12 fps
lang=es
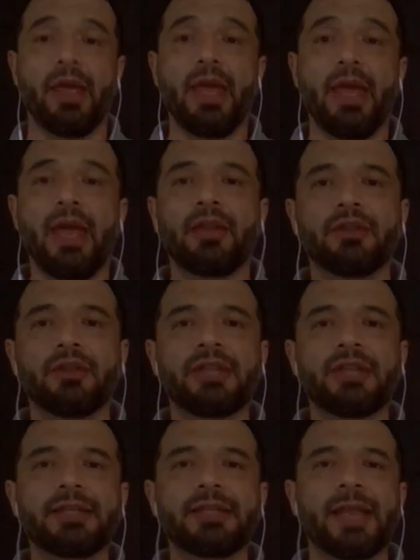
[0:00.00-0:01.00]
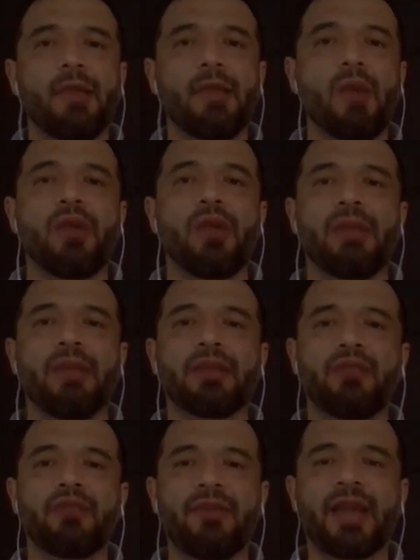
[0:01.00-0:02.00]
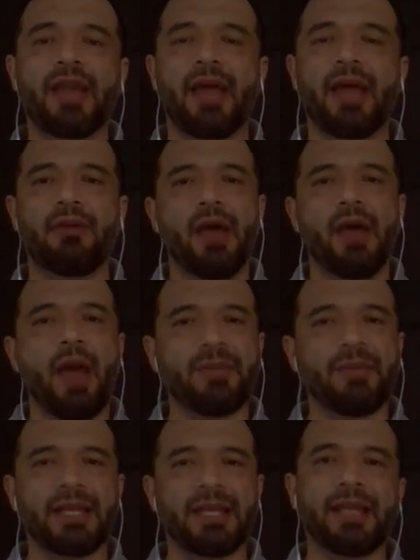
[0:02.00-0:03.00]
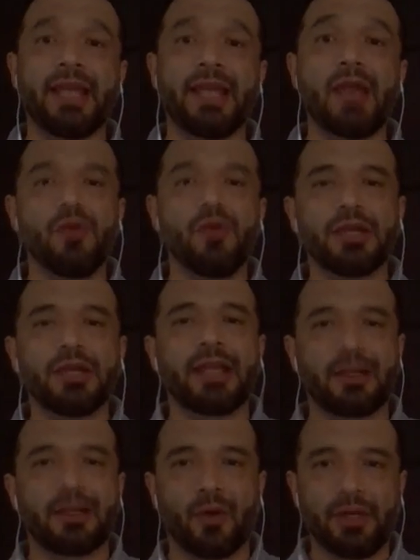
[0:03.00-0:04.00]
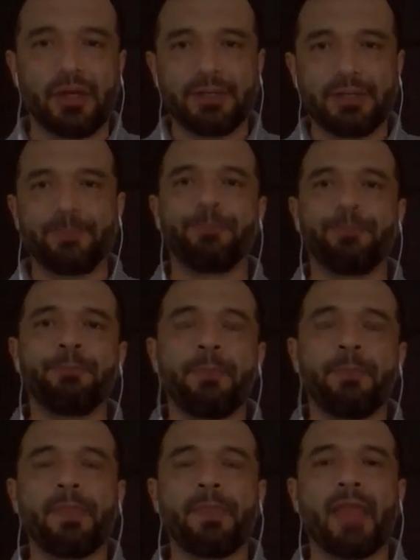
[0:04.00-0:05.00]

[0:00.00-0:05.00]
Entonces, el lenguaje de modelamiento unificado, a pesar de que tiene algunos detractores, mm, ha